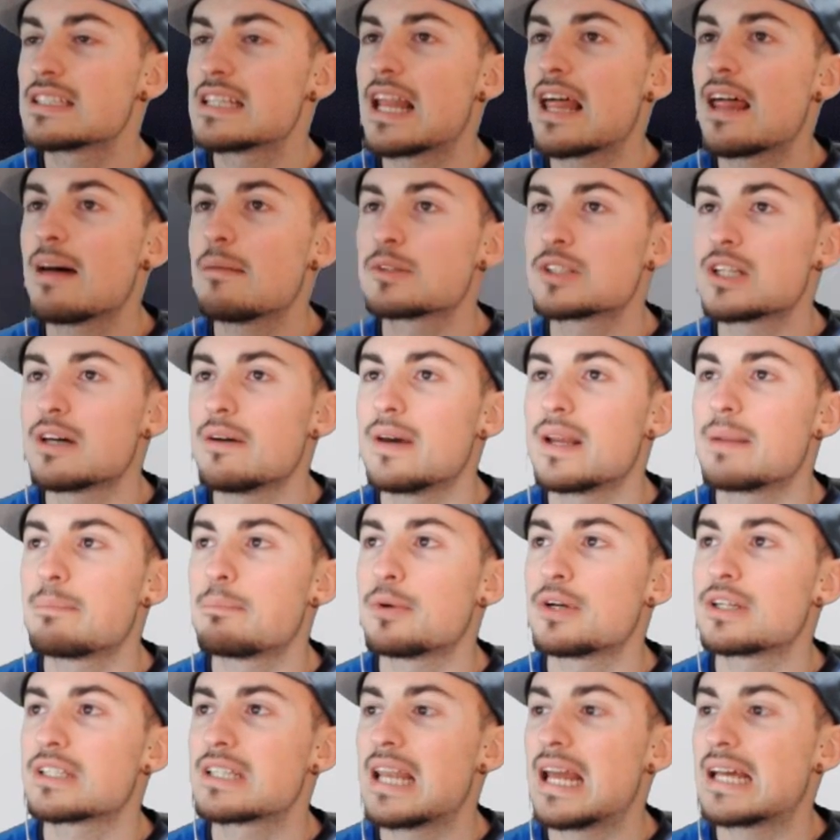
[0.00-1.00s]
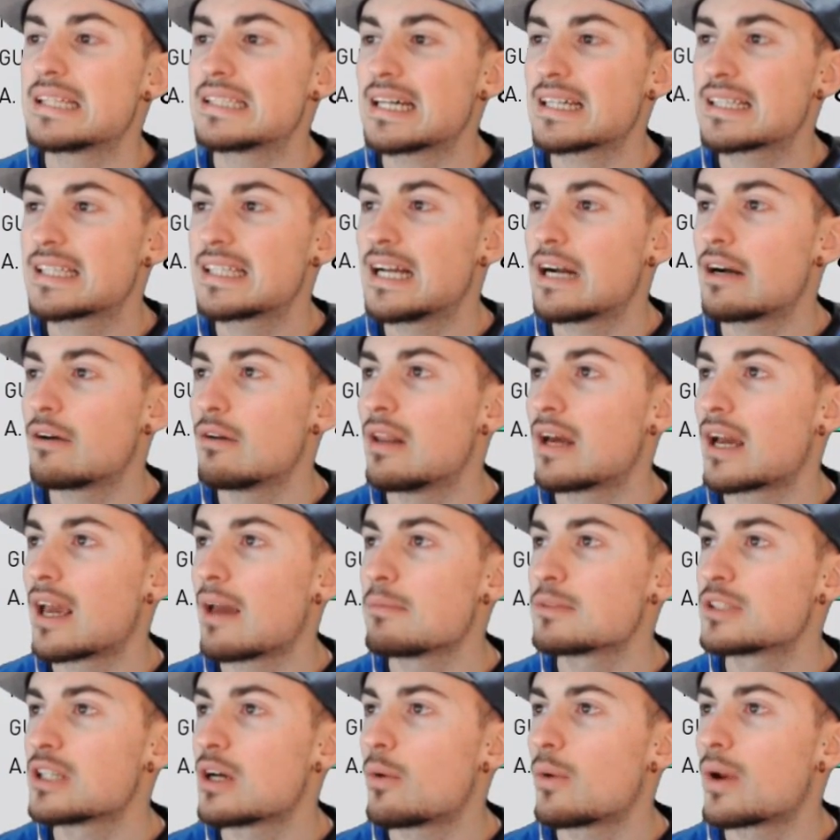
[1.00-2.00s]
de nada vamos a ver pues la táctica con la que
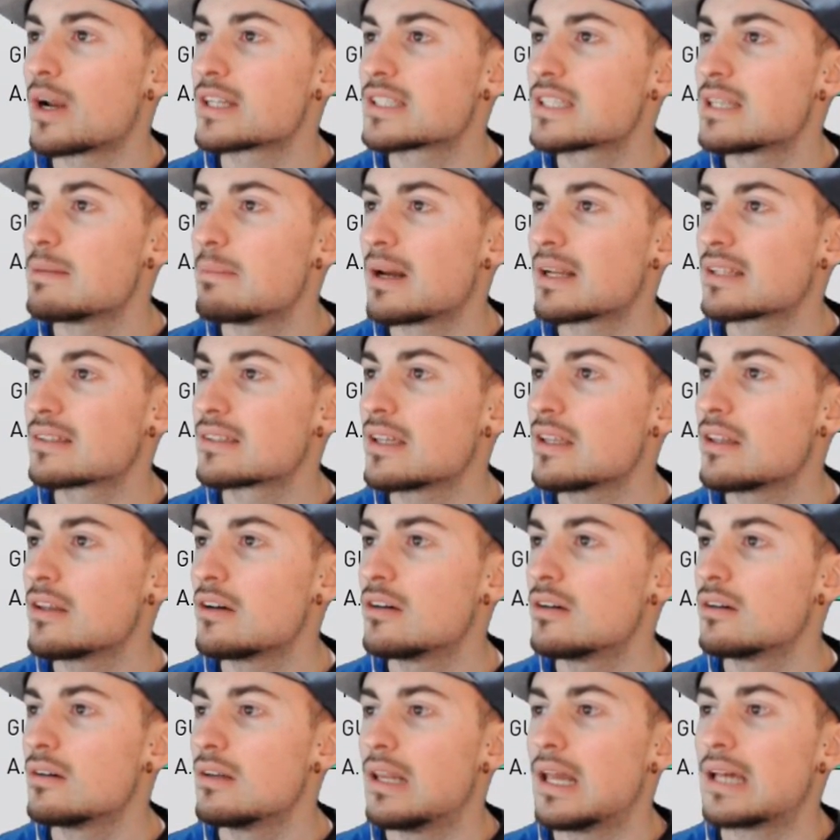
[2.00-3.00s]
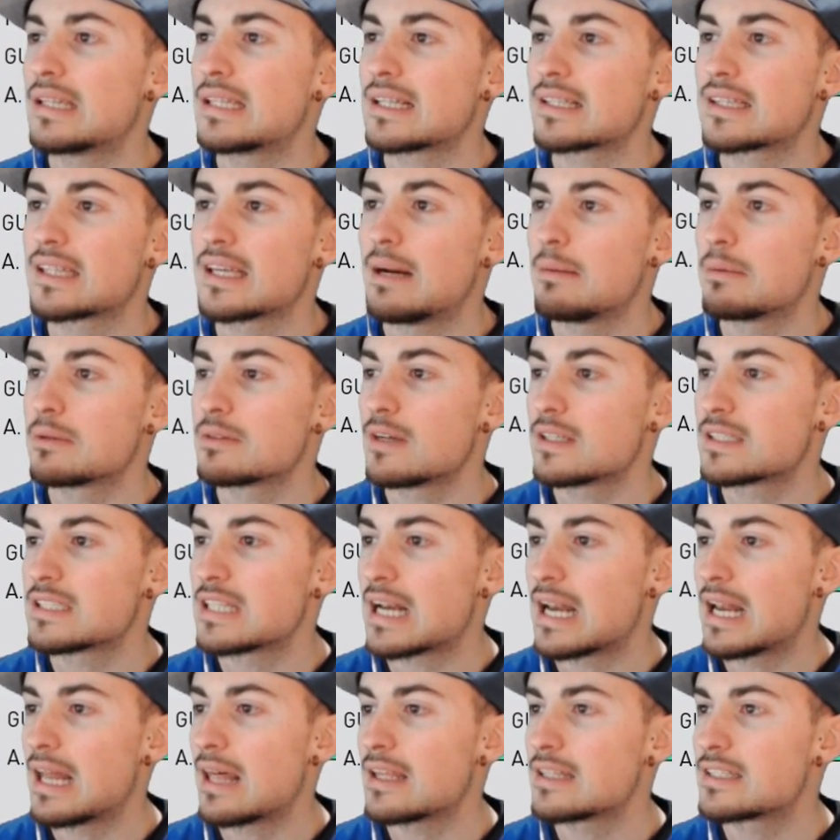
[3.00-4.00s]
vamos a jugar este partido La táctica pues va a ser
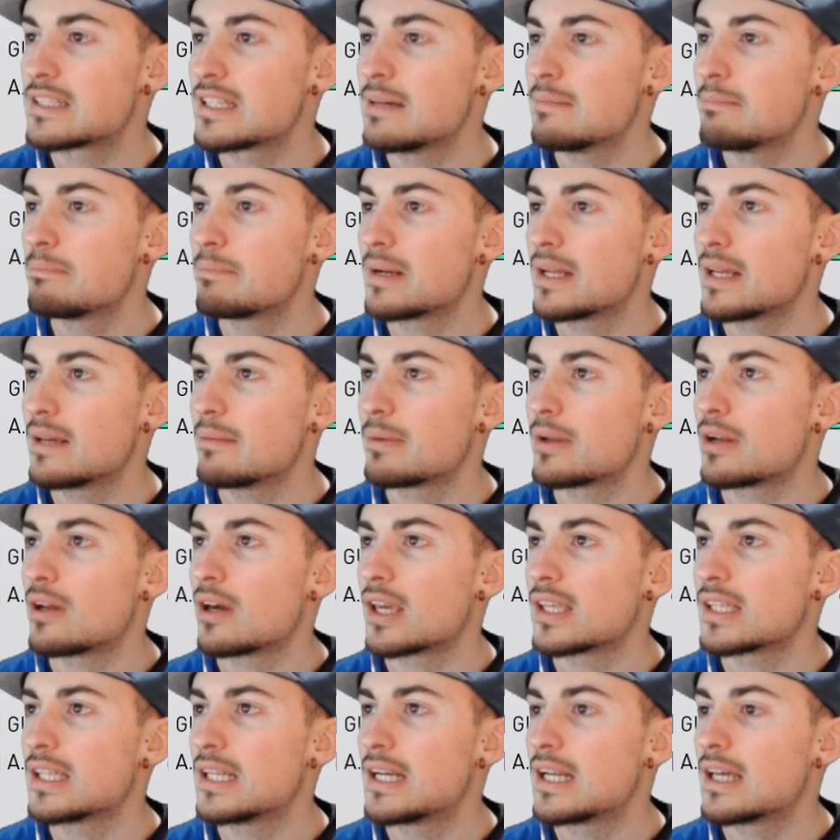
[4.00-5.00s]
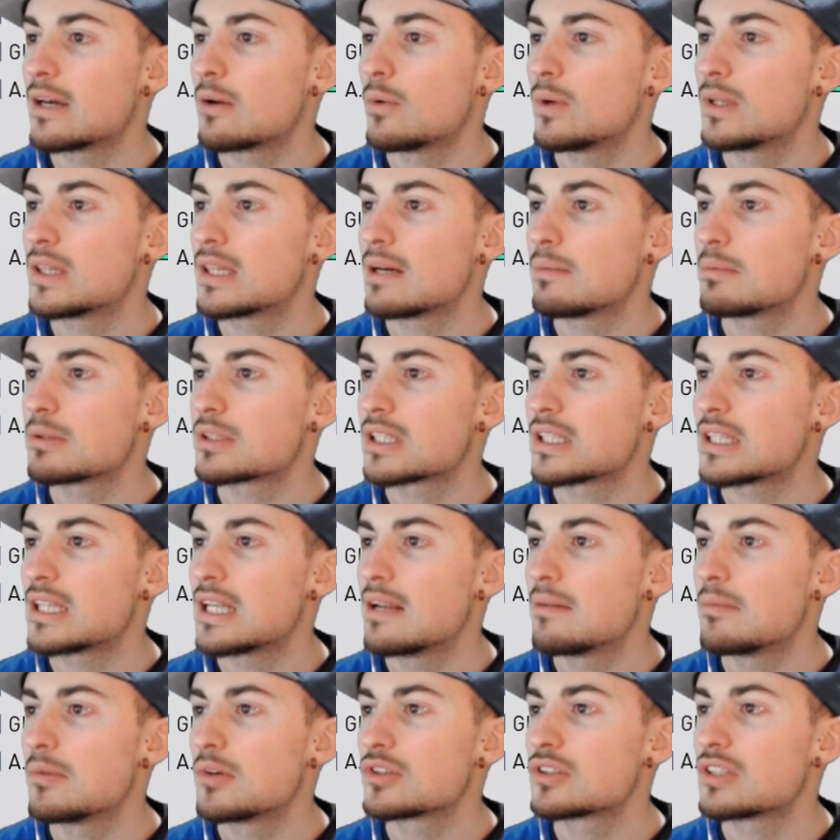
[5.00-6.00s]
la de siempre Pero hay que tener en cuenta pues que
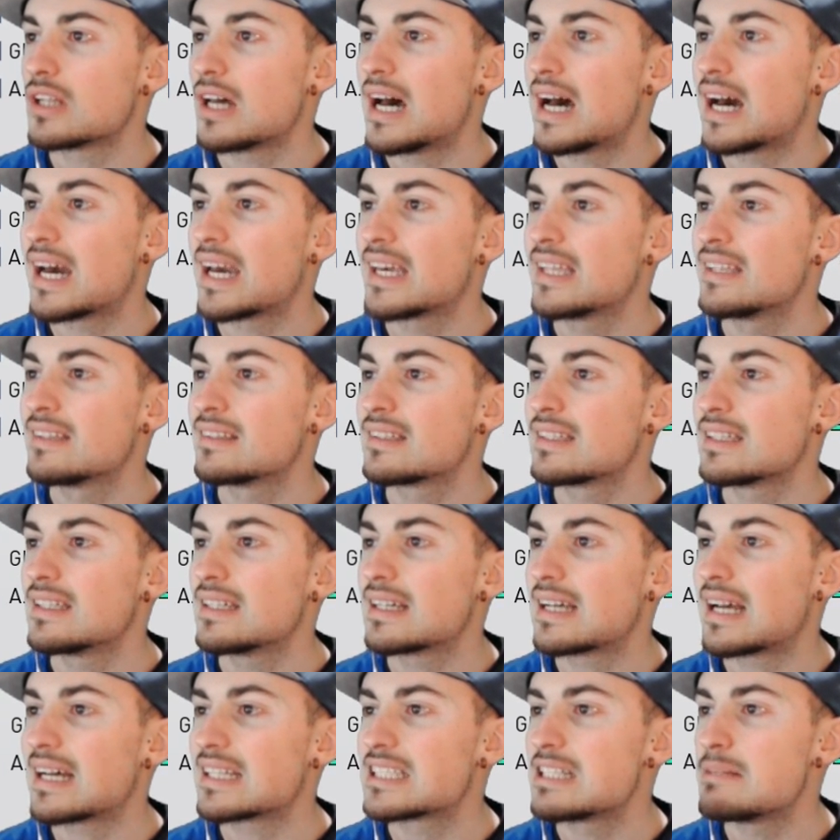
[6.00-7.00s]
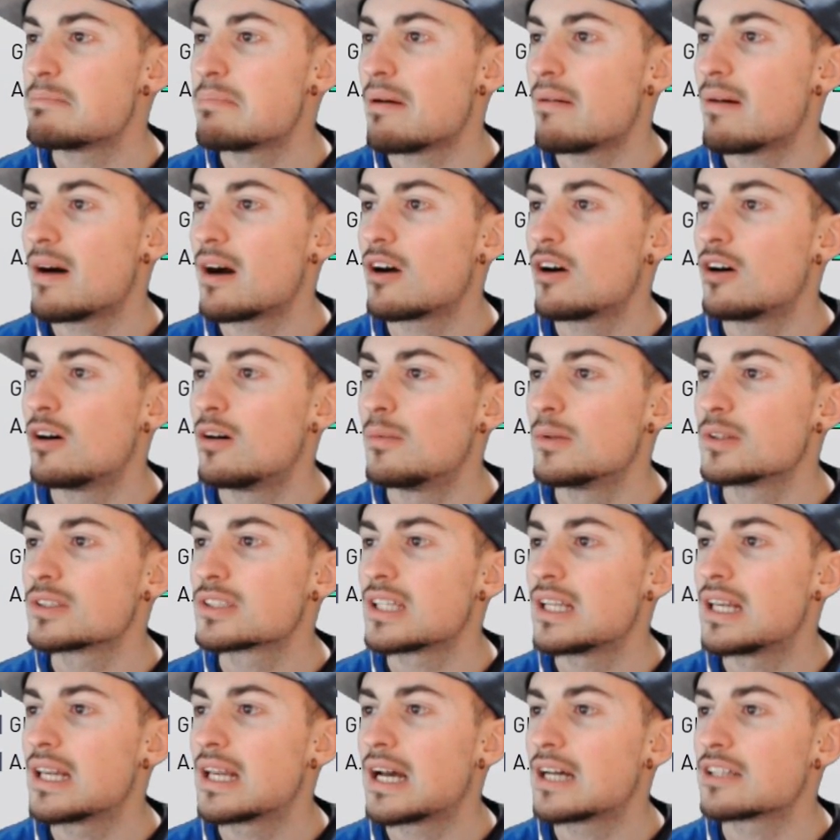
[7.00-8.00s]
tenemos a gente casi para abajo Como es
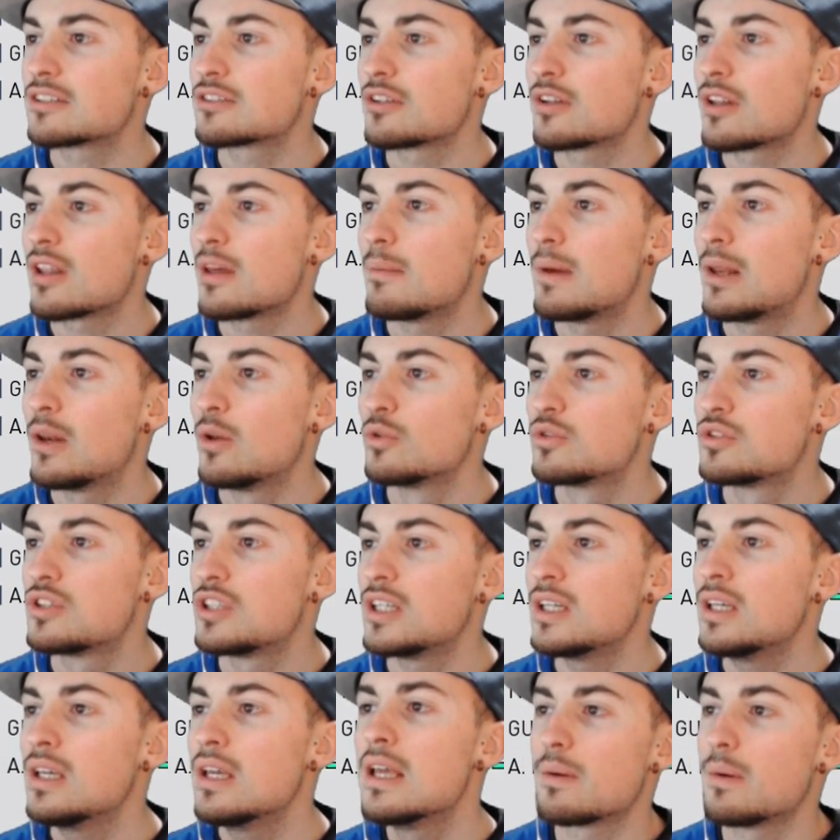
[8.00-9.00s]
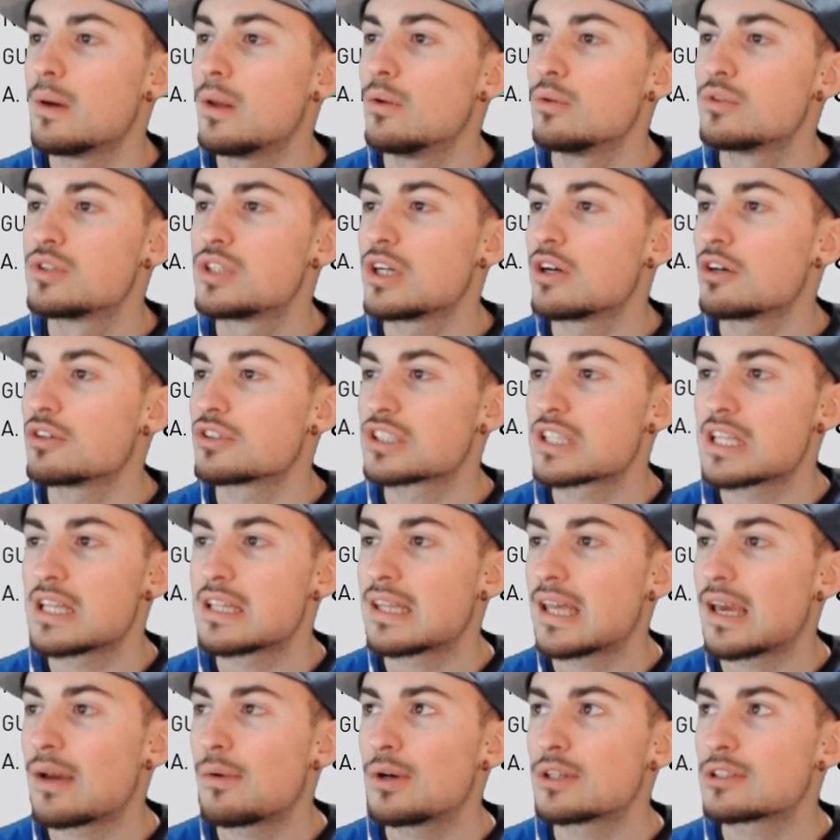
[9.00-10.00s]
el caso de Belucci Belucci con
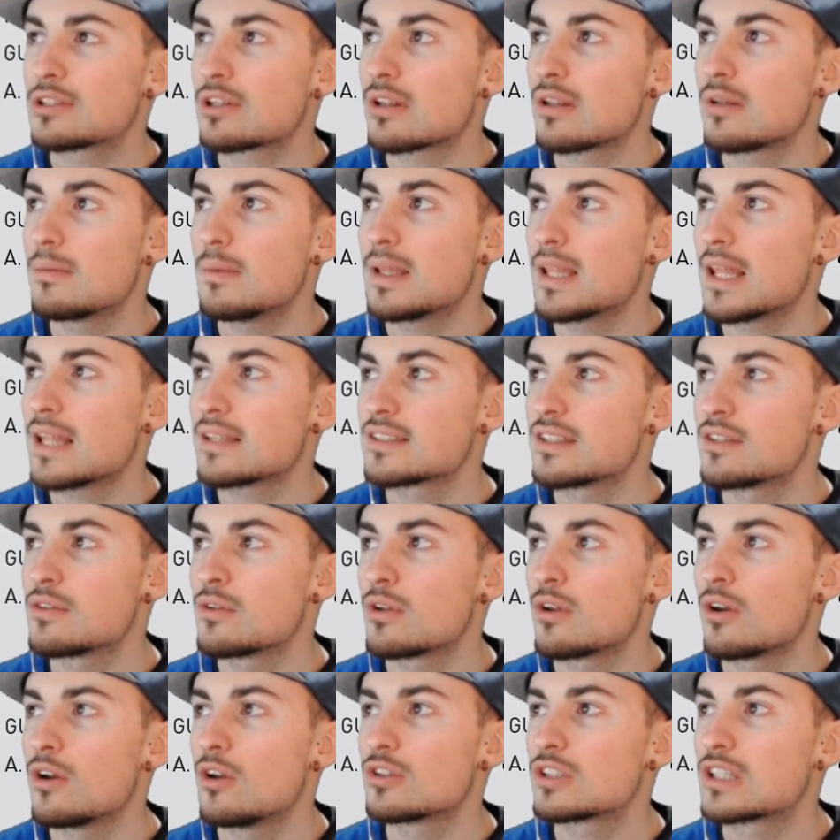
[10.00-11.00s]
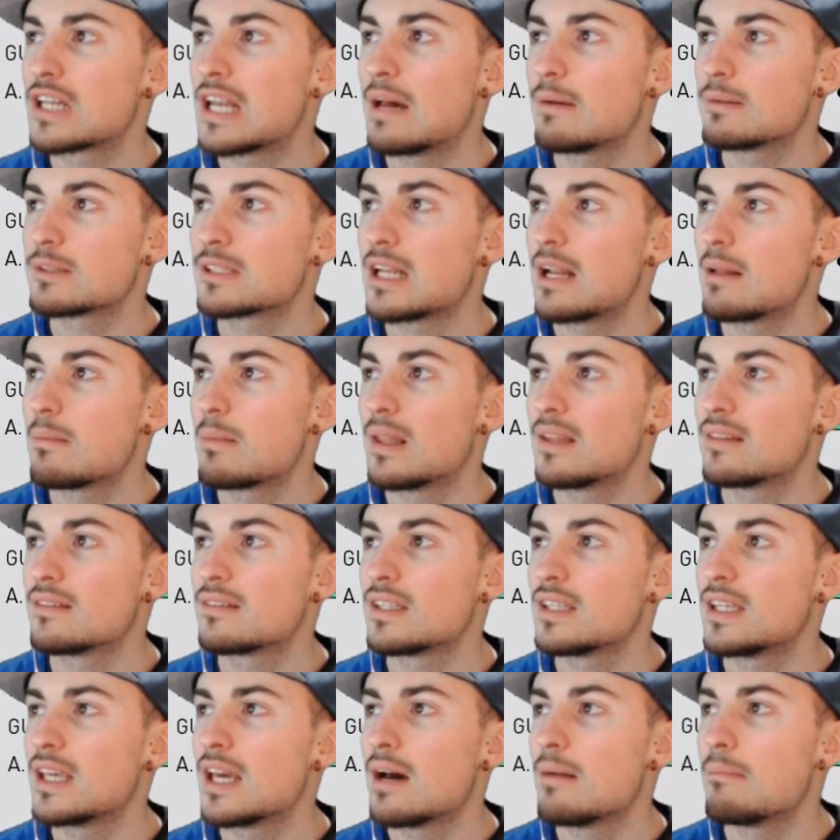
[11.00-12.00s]
74 de media siendo uno de los claves en la
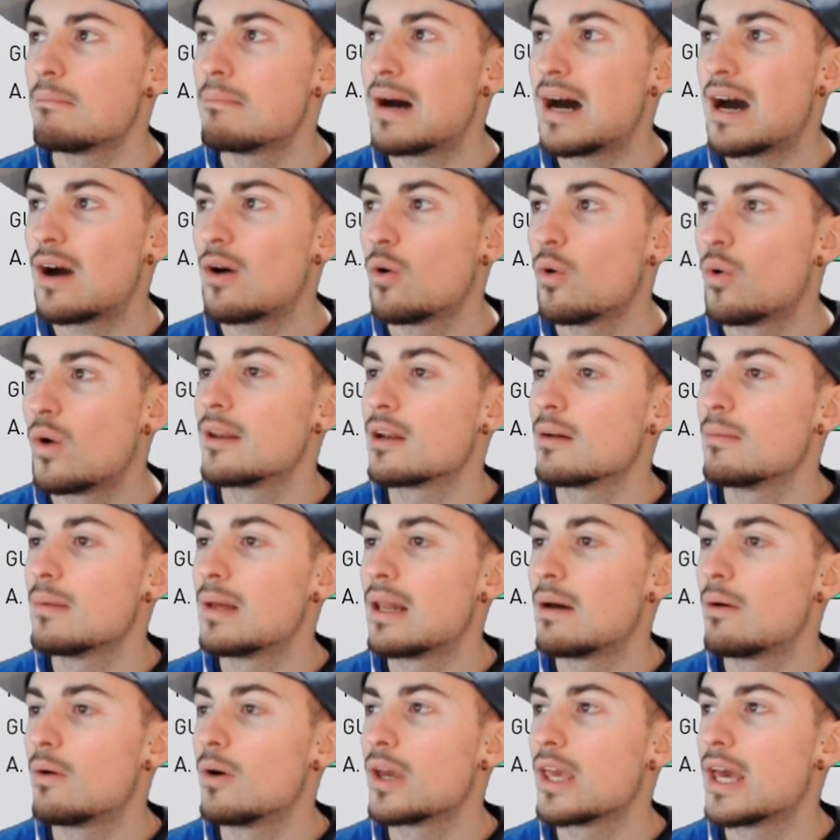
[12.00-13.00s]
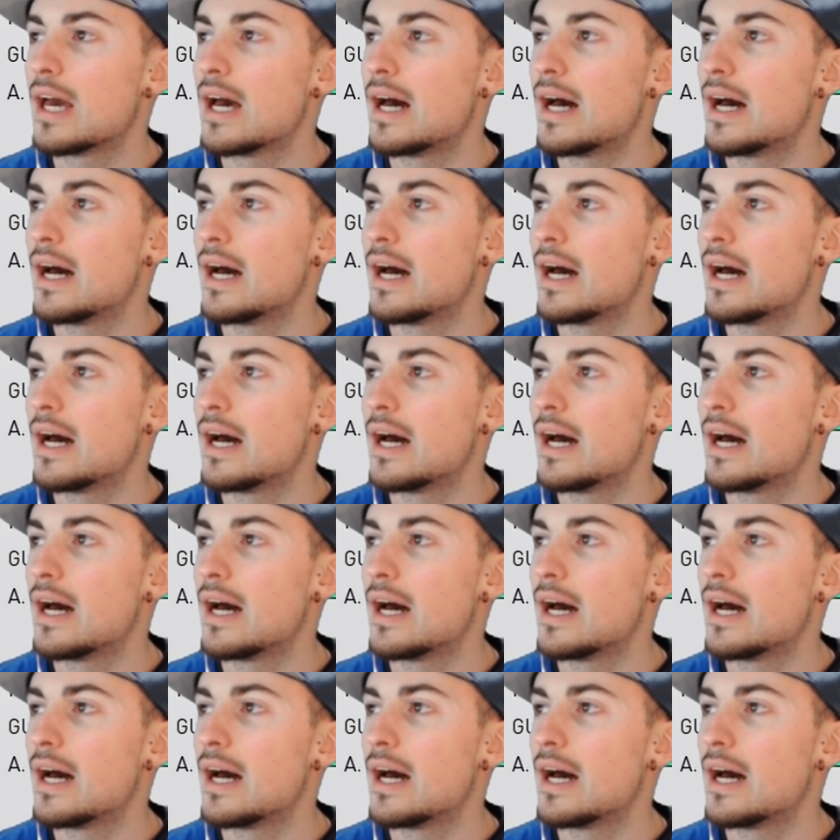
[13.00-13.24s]
plantilla Bajo, no me la voy